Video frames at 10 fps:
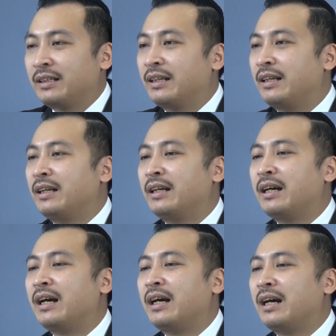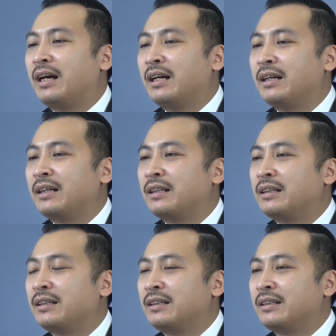Ê, uh, à,
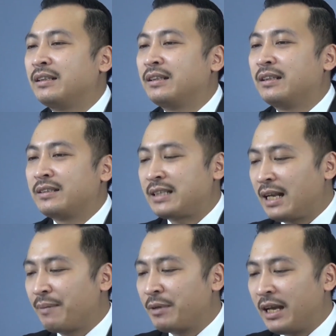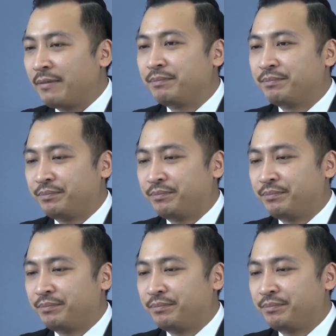sai lầm nhá